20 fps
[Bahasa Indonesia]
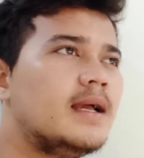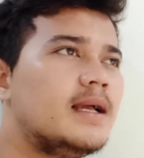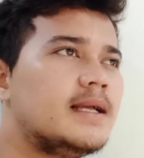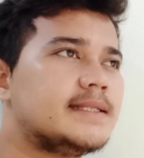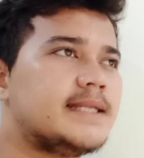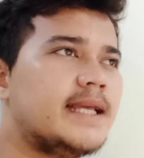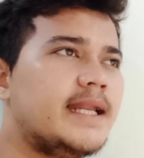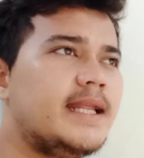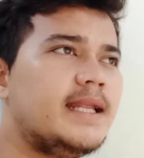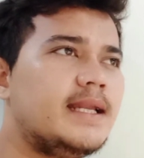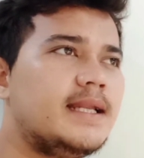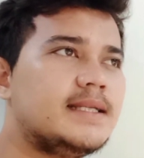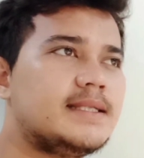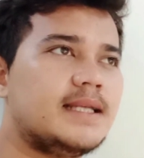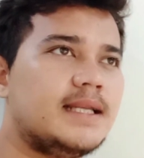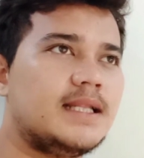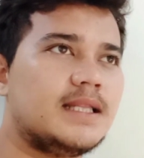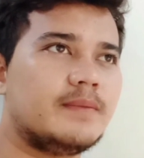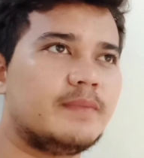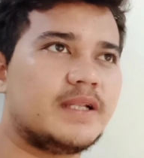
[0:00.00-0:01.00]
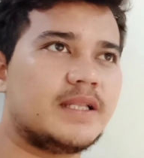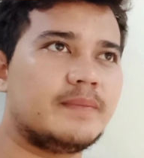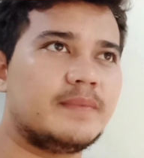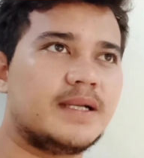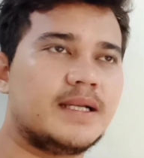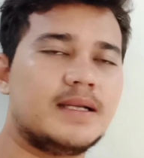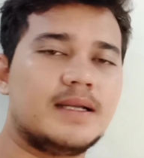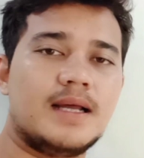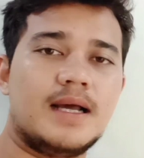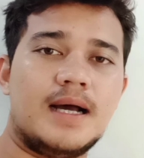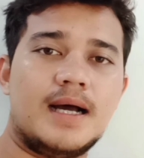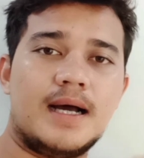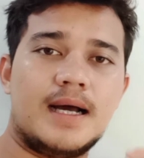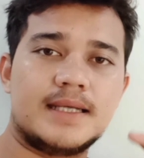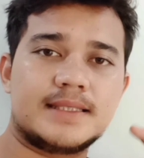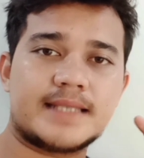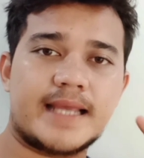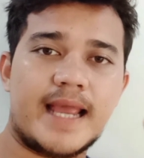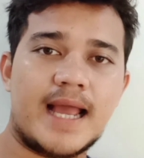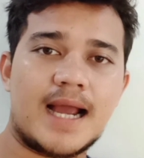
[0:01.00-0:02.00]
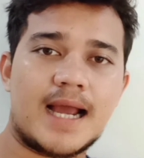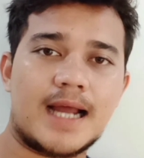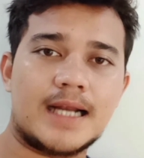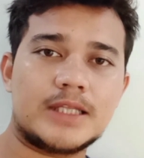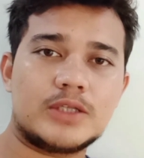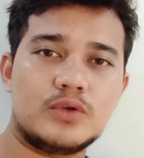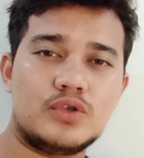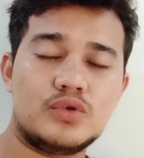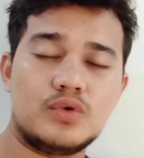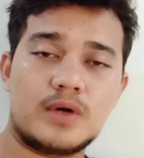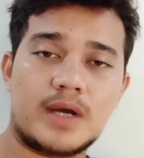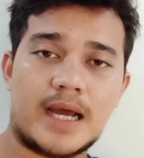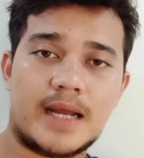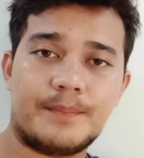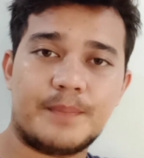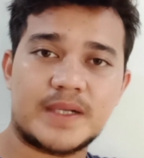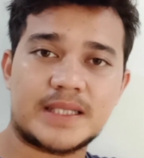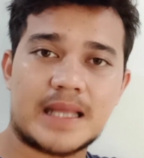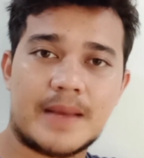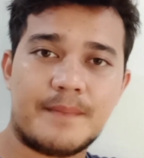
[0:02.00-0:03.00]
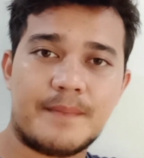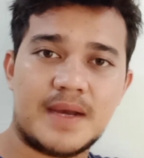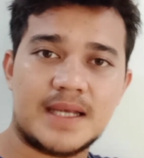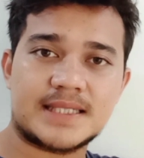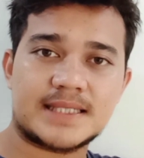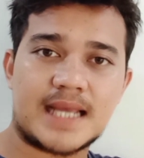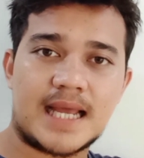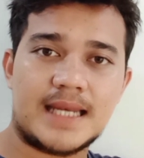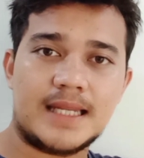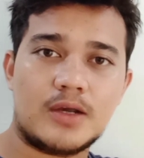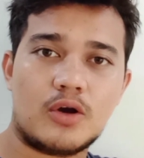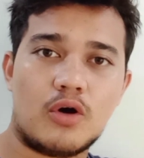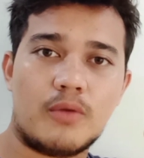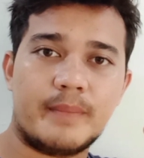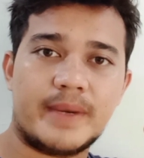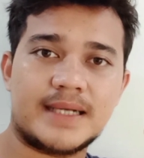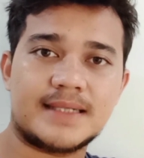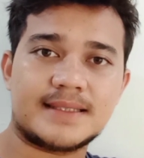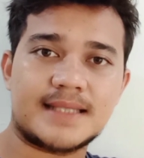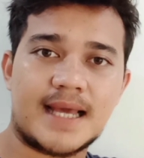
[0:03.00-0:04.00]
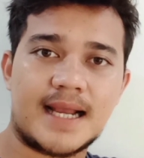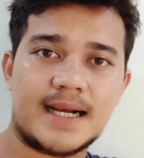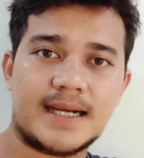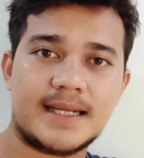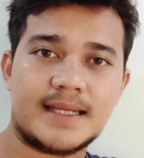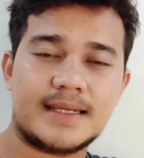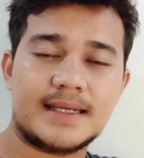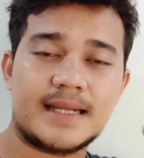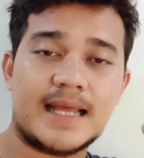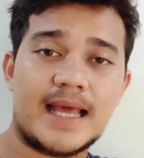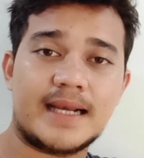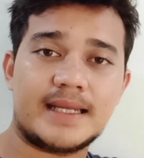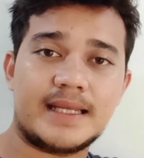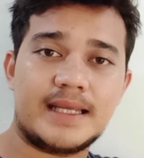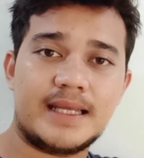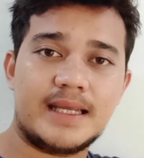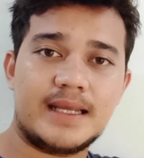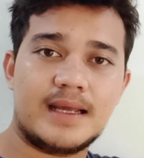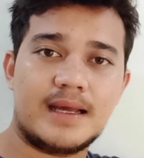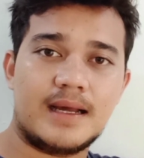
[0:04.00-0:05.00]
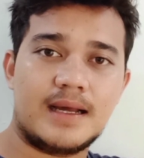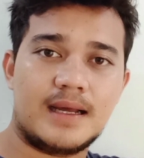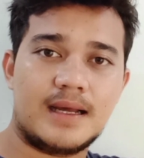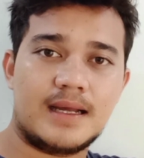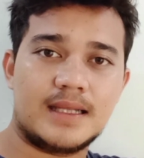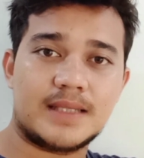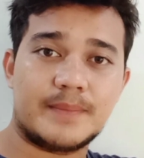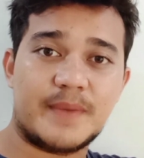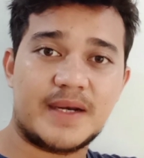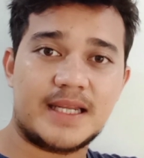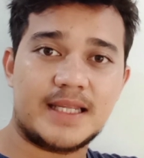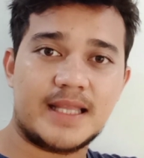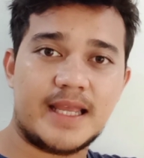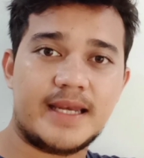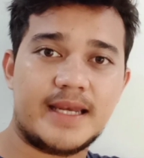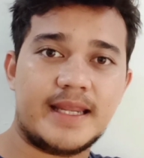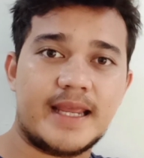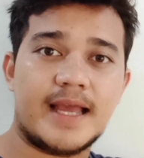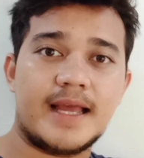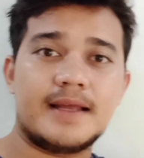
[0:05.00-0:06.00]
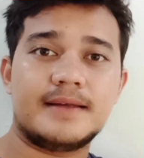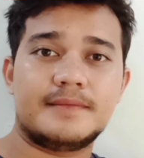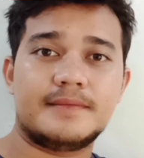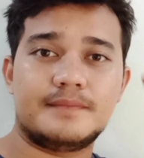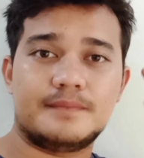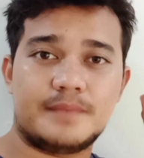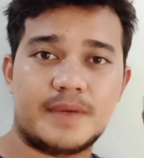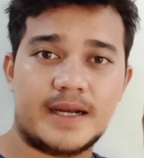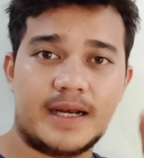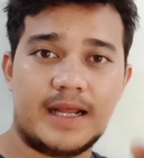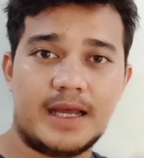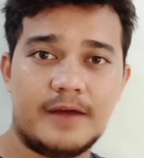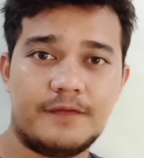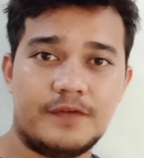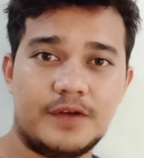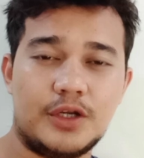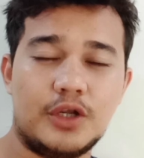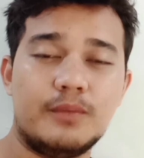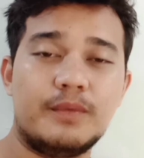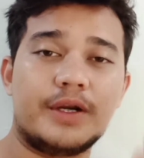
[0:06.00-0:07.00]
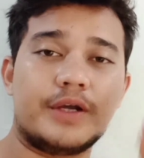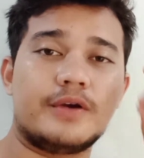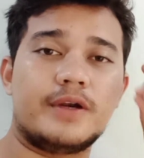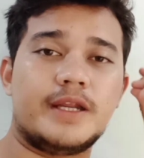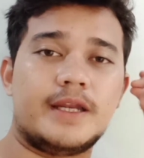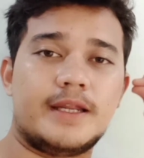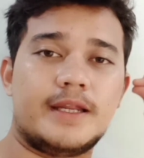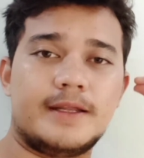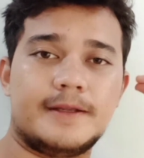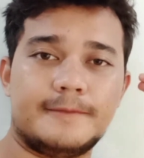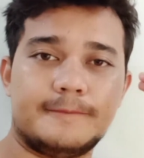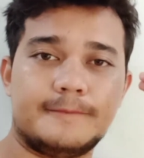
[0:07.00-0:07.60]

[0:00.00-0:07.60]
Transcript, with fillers: jadi di sini teman-teman, uh, saya akan tunjukkan pertama sekali komentar dari uh, teman kita ini ya pada video berikut ini.